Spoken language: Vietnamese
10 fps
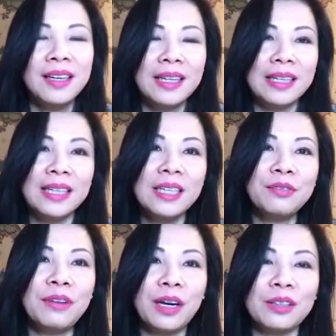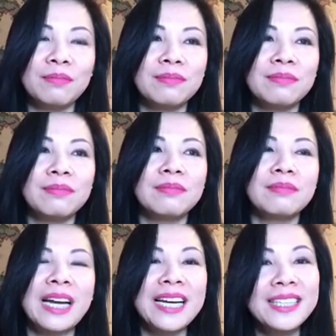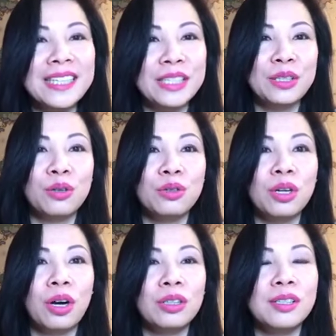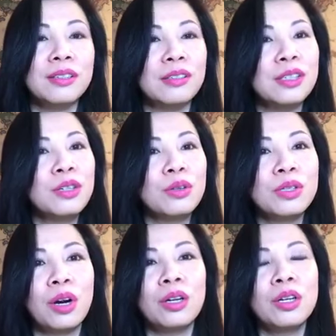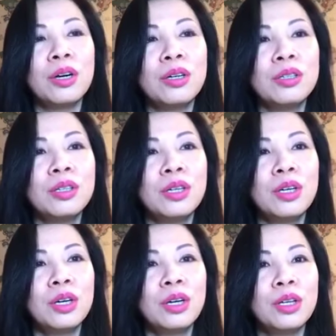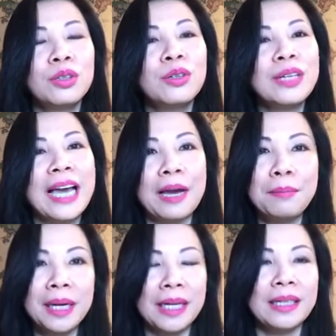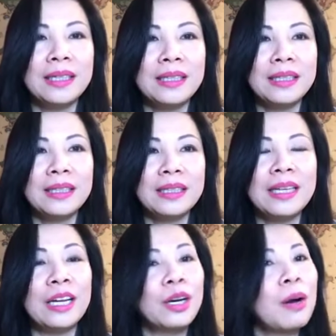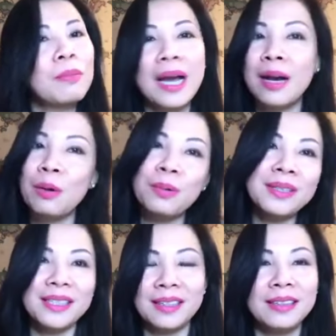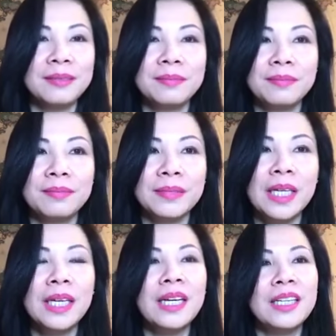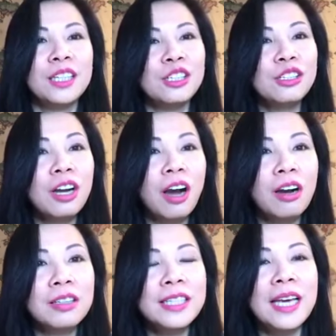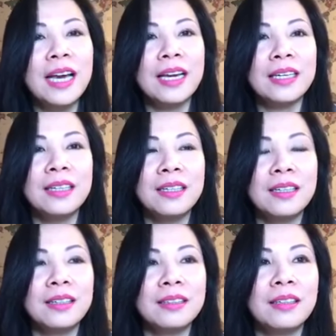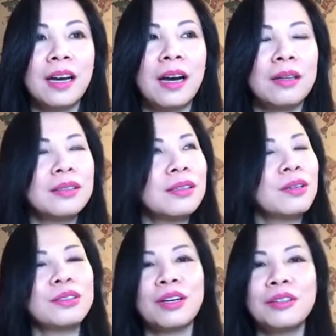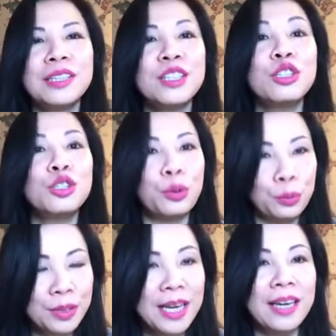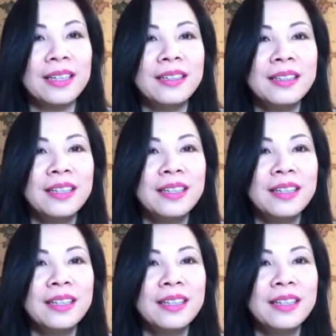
thì khi đức phật khai thị cho con chó thì tự nhiên con chó nó nó ngã bệnh và nó không ăn uống gì hết thì đứa con về á à, sorry người chủ về đó